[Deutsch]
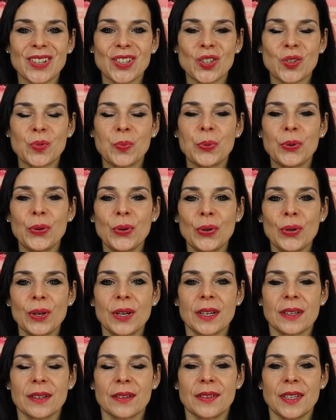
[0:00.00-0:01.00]

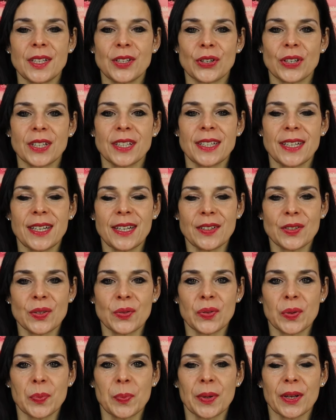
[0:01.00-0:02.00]
Spüre, wie durch diese
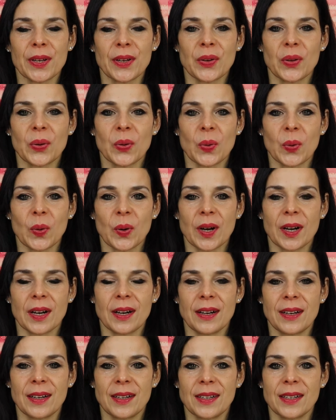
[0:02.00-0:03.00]
Verbindung
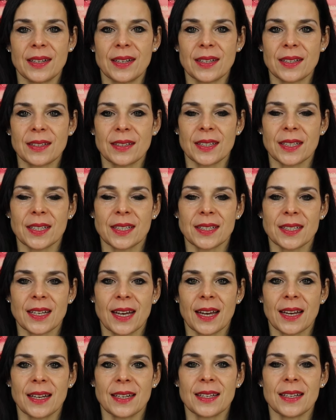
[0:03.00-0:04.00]
sich
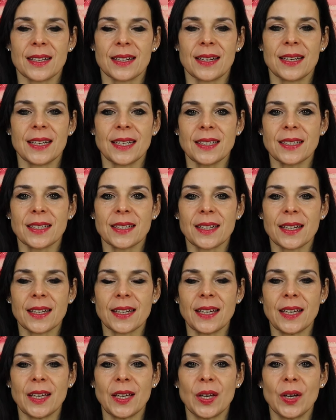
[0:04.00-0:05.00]
deine
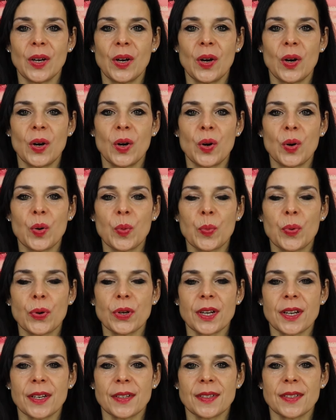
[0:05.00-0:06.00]
Lichtenergie
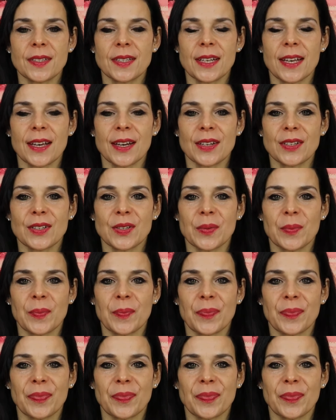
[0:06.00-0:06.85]
potenziert.